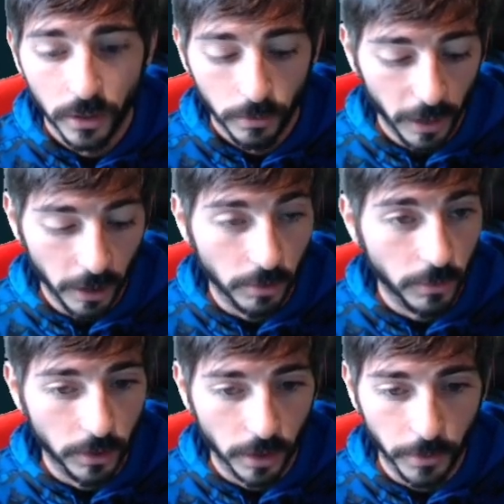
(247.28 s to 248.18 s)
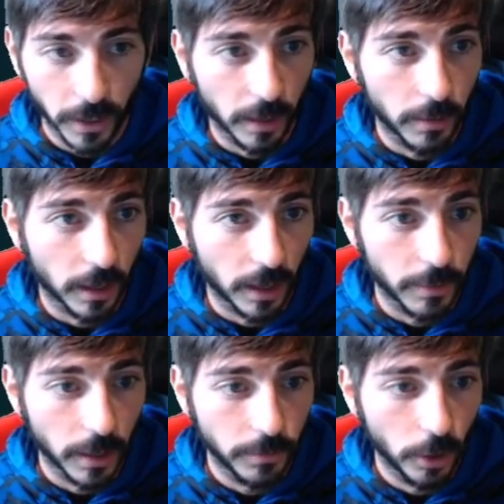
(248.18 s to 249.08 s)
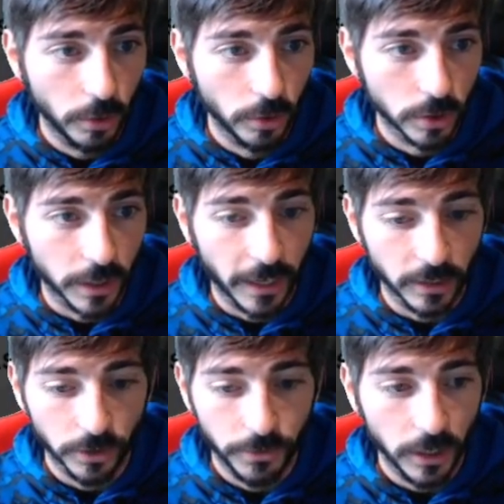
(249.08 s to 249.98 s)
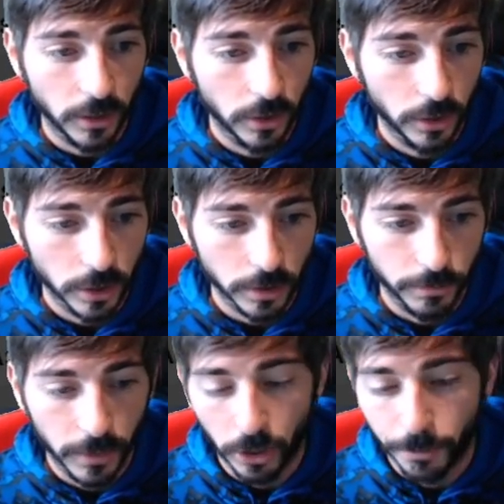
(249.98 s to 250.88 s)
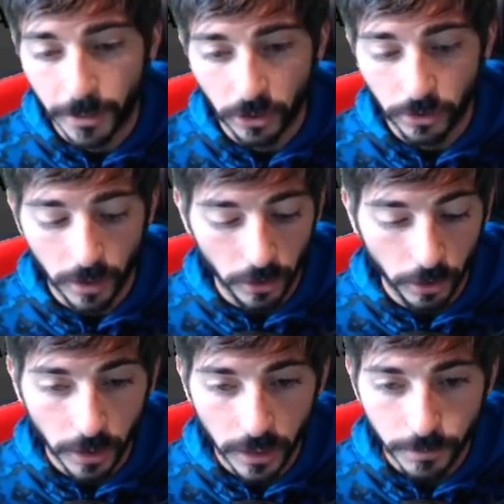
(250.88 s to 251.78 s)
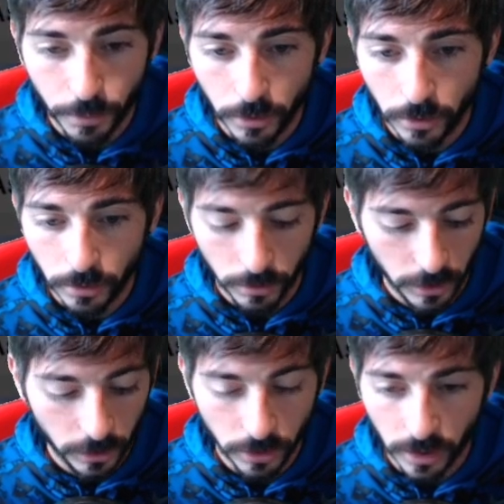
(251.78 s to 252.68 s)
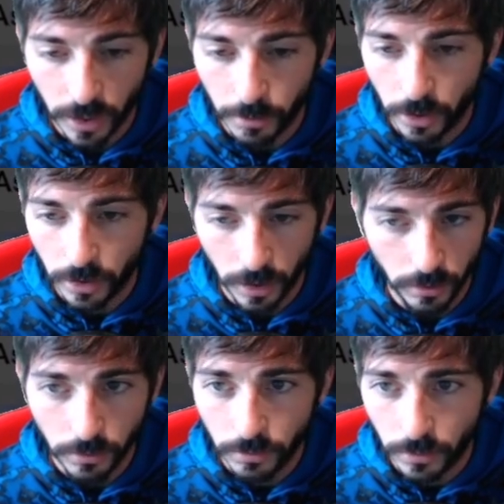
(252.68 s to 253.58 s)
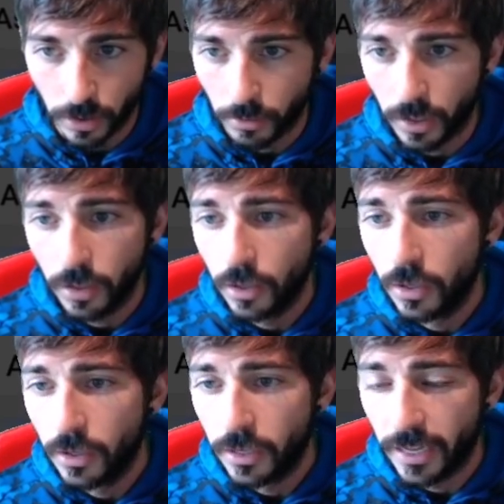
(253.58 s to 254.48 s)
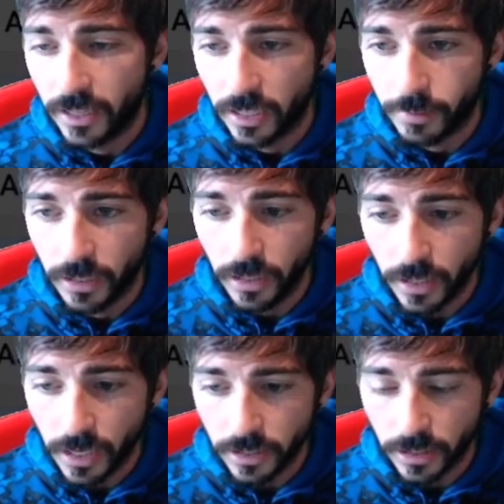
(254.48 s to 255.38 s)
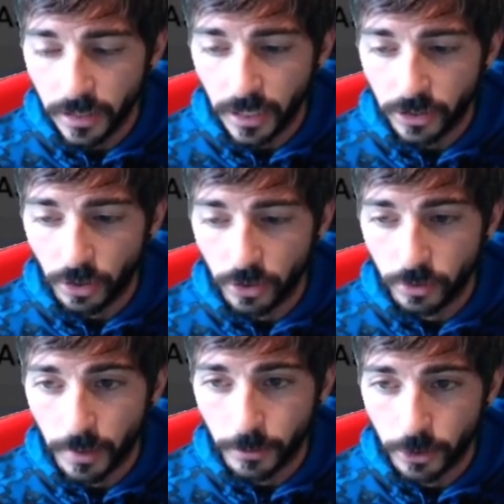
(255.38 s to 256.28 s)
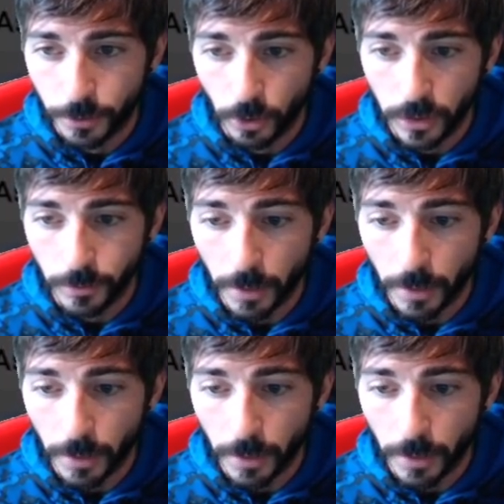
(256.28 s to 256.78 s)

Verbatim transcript: Bueno, bueno, le voy a reclamar el bonus, ingresos fijos, a los patrocinadores. ¿Puedo esto saltarme entero? Bueno, igual. Entre las vendidas, y esto le sumamos por último